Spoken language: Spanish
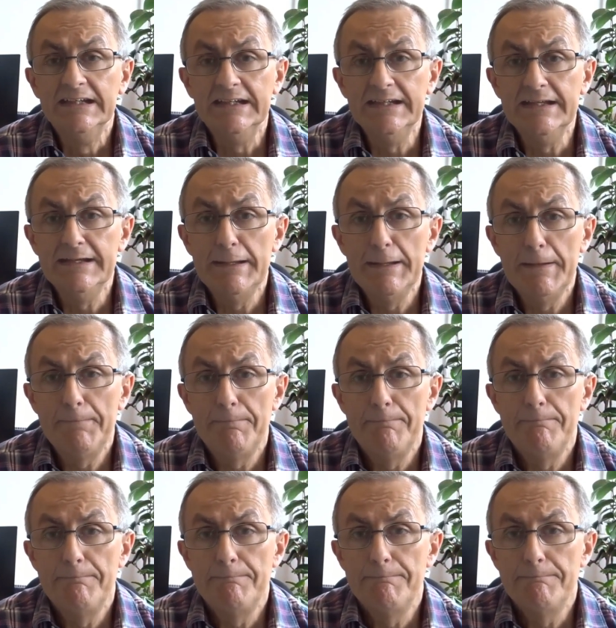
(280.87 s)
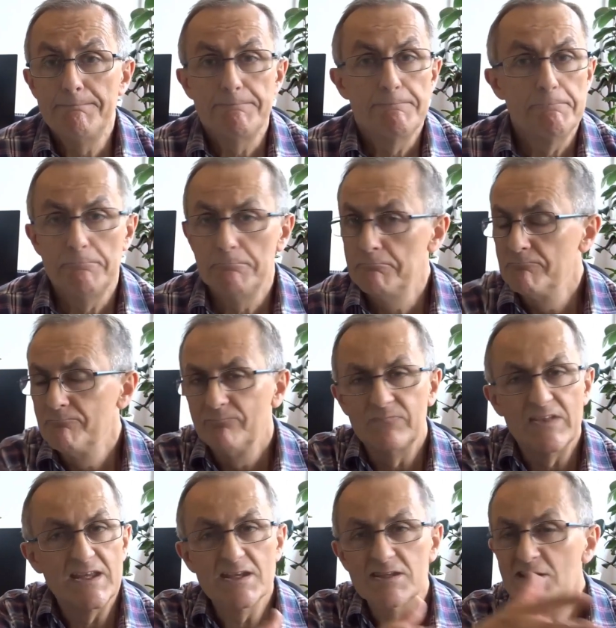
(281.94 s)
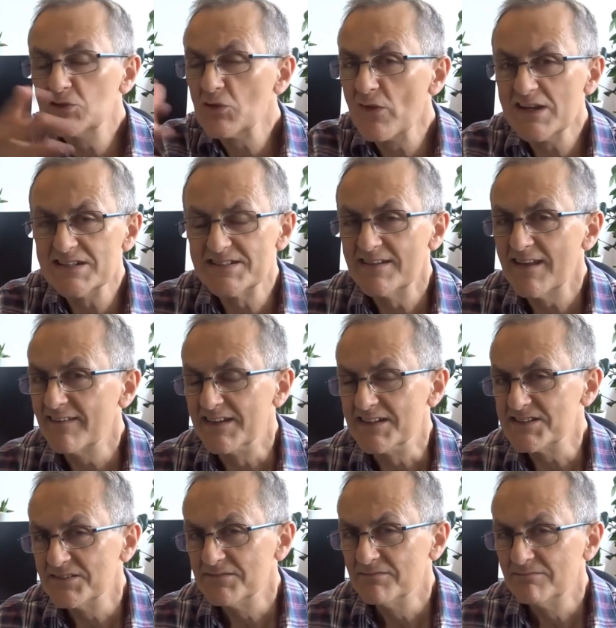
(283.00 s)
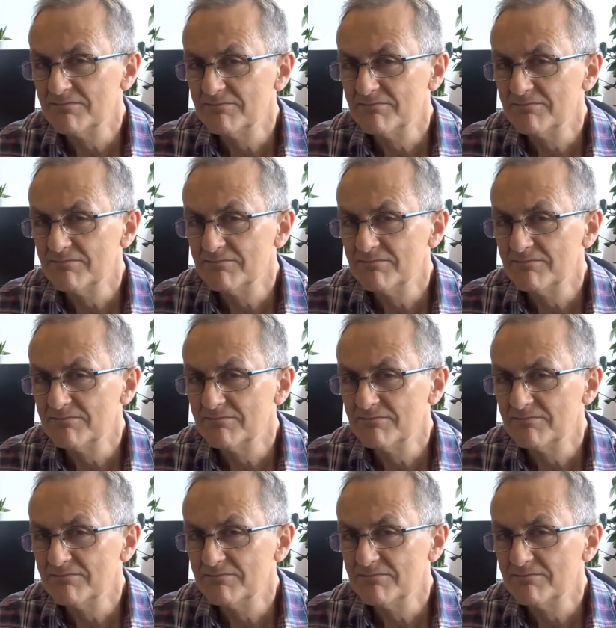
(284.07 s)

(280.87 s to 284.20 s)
eh, tenían de todas las edades,